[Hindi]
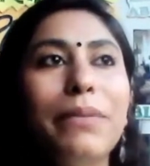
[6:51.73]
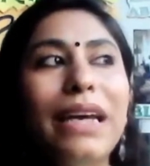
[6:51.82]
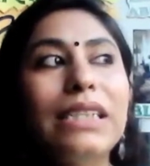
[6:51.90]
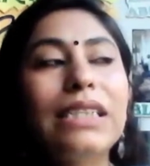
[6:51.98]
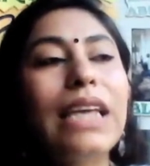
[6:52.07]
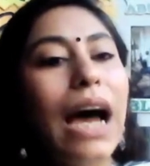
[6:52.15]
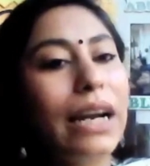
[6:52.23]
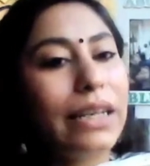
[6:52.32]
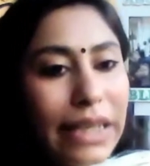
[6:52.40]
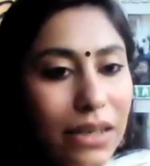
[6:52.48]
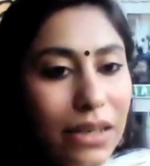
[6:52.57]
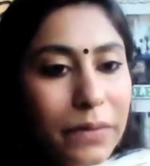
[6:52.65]
अगर मैं
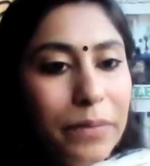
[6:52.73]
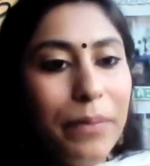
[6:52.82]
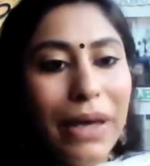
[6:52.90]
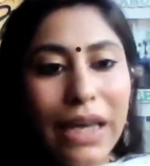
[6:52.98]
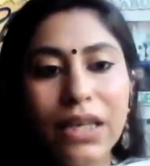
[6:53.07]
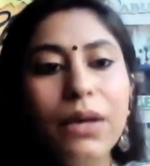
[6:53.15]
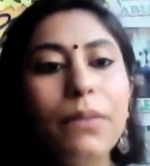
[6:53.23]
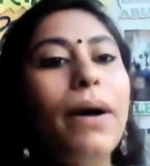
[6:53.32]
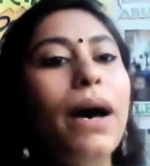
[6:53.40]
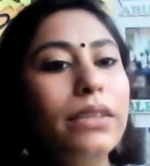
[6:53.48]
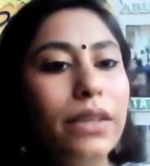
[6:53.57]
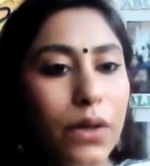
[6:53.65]
स्टार्टिंग पे
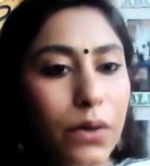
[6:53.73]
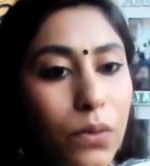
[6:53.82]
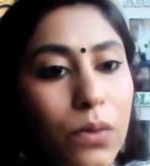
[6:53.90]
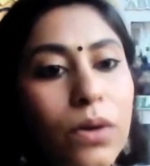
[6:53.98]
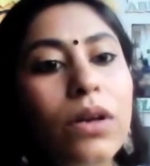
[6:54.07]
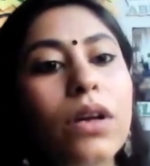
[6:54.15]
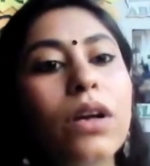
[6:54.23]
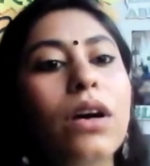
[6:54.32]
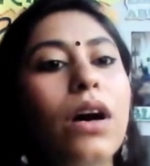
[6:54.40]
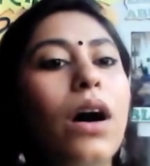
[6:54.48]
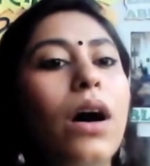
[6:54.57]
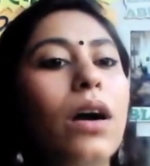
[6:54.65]
की बात करूं
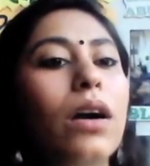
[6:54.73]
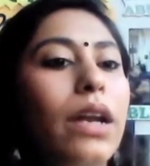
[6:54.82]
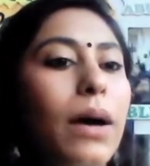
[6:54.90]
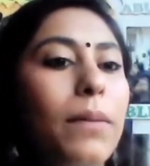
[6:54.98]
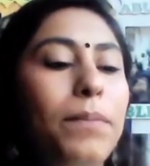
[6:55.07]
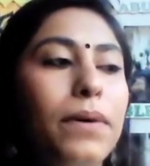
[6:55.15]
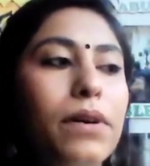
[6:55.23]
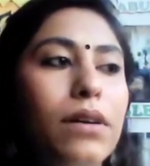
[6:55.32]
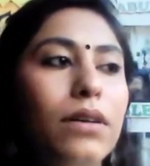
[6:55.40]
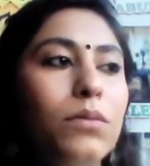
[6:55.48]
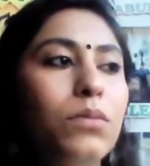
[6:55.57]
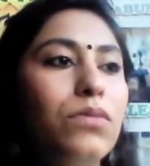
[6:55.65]
अगर आप
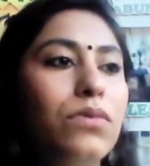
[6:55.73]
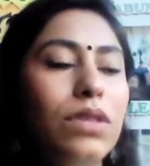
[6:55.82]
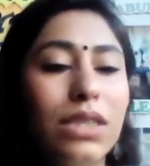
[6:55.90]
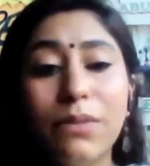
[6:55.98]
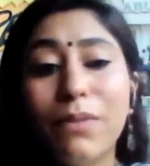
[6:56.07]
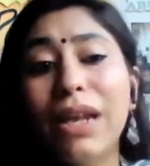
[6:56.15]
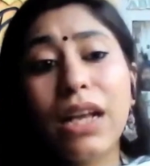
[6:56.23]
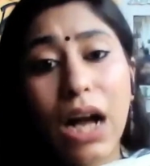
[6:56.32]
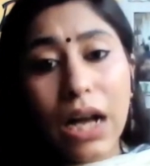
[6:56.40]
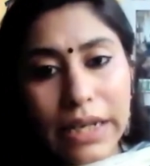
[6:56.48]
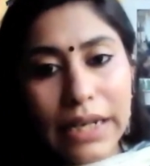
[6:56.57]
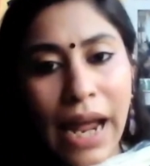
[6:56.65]
जैसे मैंने
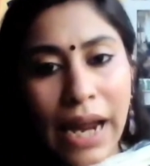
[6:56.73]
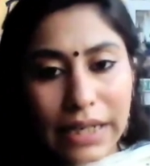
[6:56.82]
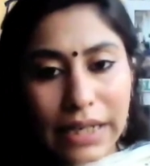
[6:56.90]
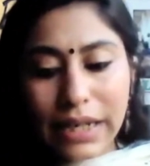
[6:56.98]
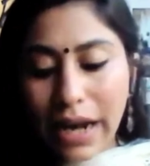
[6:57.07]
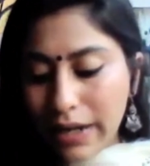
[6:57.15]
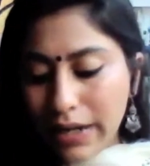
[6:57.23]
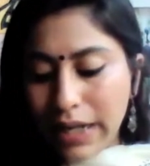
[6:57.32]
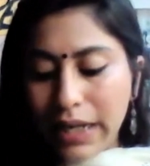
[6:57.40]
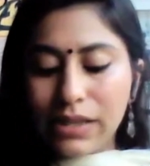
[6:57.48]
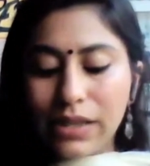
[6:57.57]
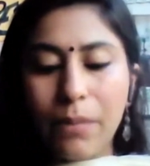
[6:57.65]
कहा कि 99
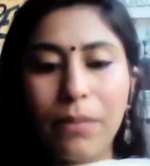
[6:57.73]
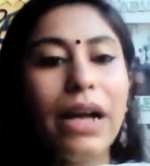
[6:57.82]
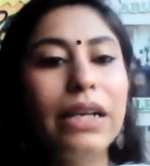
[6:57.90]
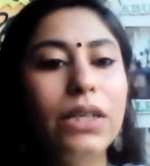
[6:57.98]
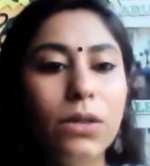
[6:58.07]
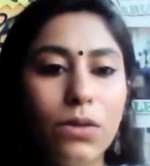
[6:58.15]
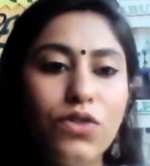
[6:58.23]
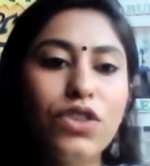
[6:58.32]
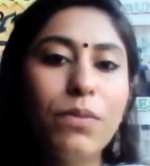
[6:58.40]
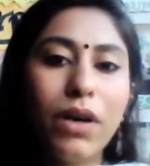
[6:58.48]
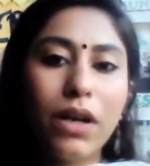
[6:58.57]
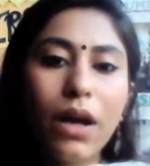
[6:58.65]
डेज आपका
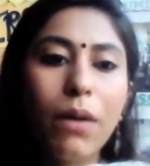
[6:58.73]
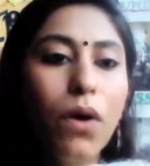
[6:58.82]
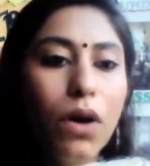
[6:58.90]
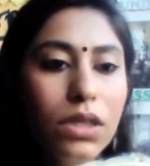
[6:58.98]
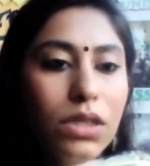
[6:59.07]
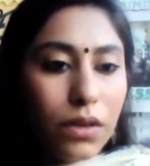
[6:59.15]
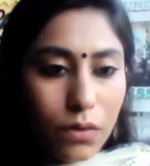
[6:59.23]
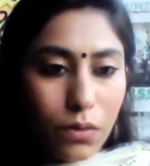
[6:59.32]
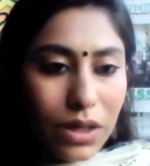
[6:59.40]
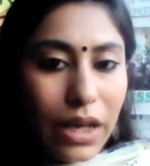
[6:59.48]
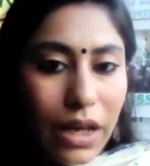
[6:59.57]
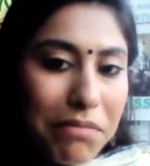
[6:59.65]
इंटर्नशिप करना बहुत
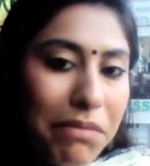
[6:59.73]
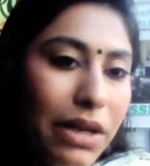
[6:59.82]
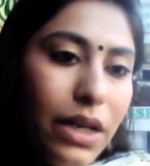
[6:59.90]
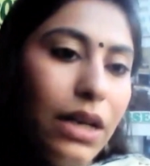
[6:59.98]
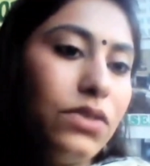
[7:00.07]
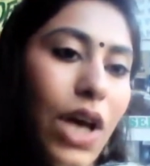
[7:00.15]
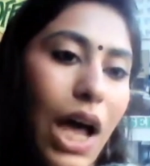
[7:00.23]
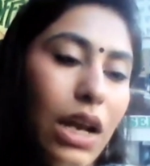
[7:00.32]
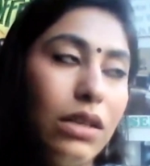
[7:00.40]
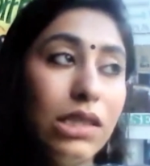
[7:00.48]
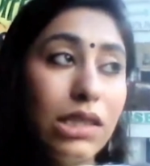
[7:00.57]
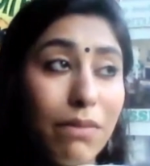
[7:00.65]
ज़रूरी है मीडिया
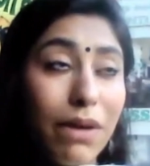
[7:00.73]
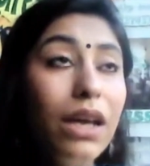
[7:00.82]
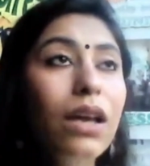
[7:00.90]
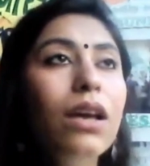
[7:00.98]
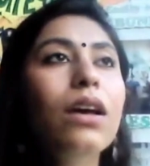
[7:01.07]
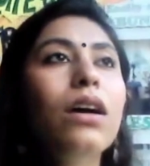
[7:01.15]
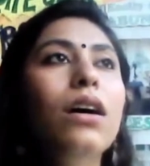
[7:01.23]
चैनल्स में